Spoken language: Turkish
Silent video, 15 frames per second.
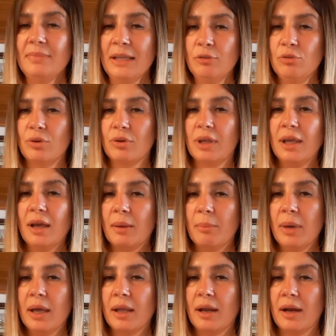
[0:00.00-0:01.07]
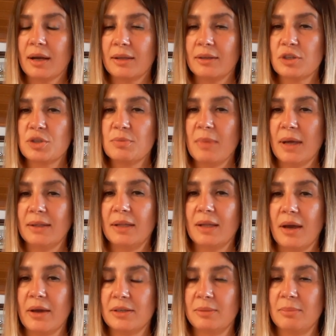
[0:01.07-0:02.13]
Diyor ki ya bayan arkadaşım benden
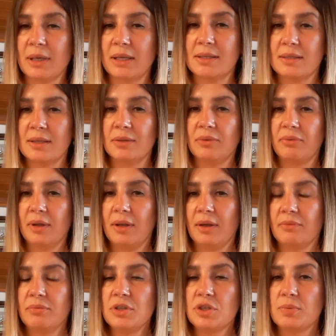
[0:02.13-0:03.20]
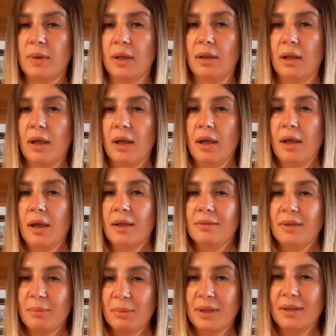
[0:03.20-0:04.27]
ayrılmak istedi falan fişman.
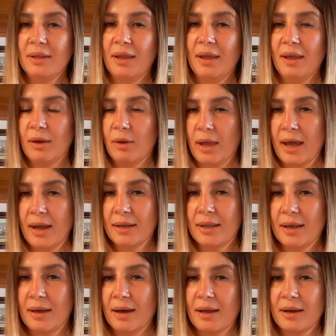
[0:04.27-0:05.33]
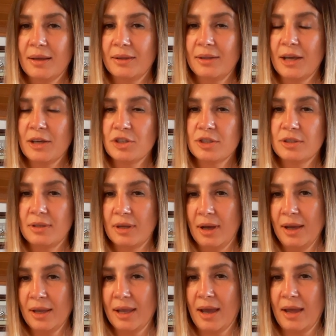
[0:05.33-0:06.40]
Tabii ki de erkek arkadaş
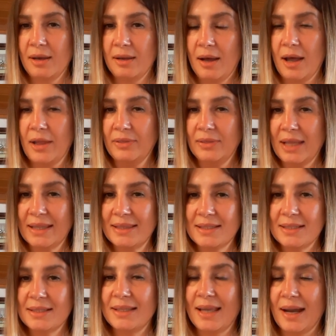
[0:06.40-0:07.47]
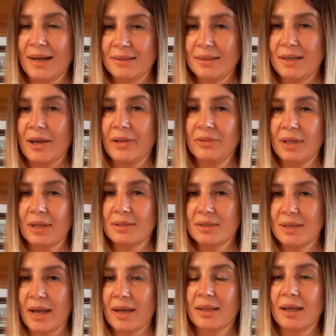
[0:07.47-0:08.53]
da yani anlattığı derdini
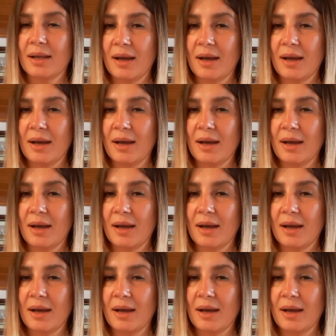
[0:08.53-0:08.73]
anlattığı erkek